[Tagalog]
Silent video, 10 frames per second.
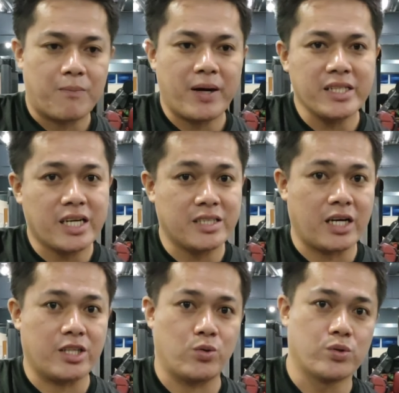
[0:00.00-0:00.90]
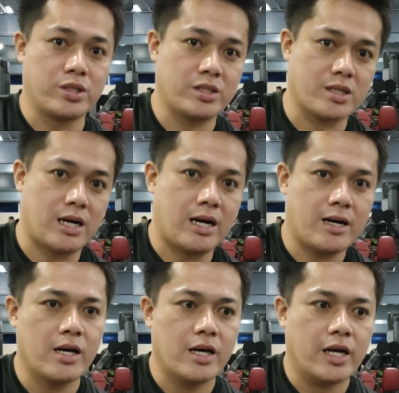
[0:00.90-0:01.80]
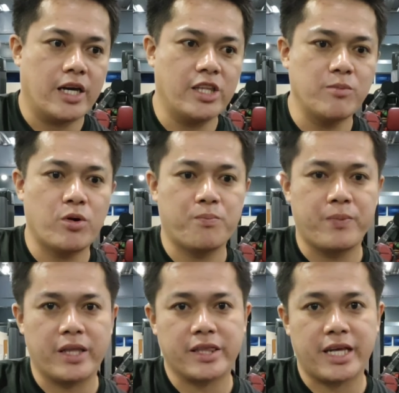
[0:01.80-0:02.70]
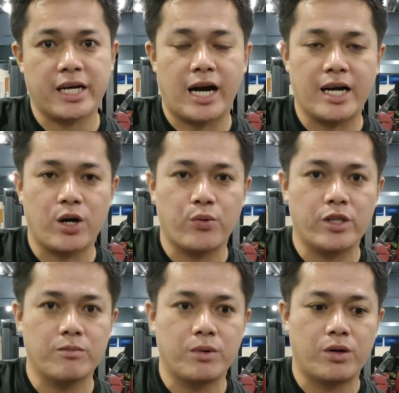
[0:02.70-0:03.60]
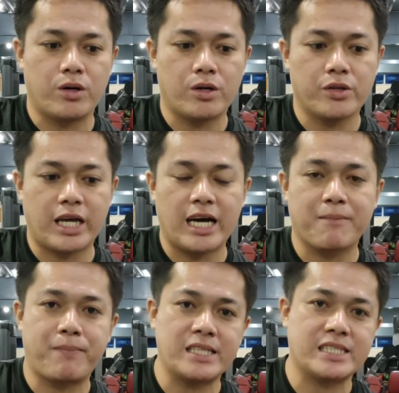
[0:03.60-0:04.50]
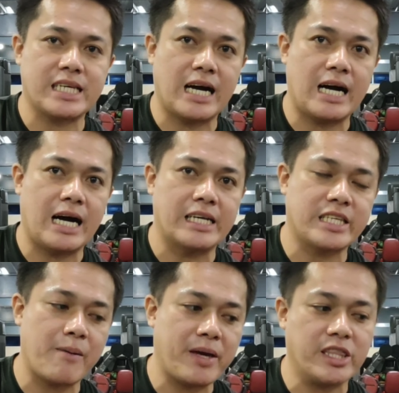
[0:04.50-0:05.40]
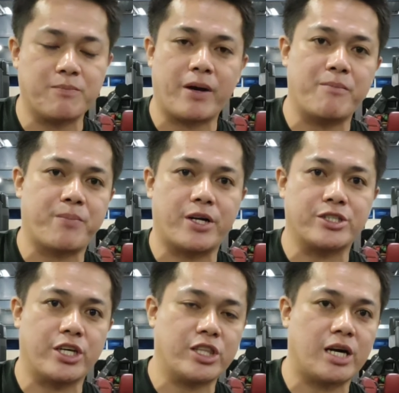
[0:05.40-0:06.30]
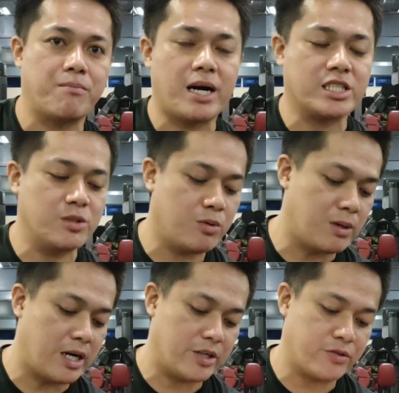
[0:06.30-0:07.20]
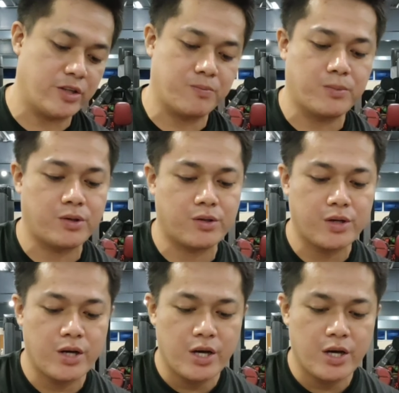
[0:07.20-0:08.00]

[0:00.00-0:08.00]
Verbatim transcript: Kapag nasa ketosis ka, any movement na gagawin mo na lagpas sa 75% ng maximum heart rate mo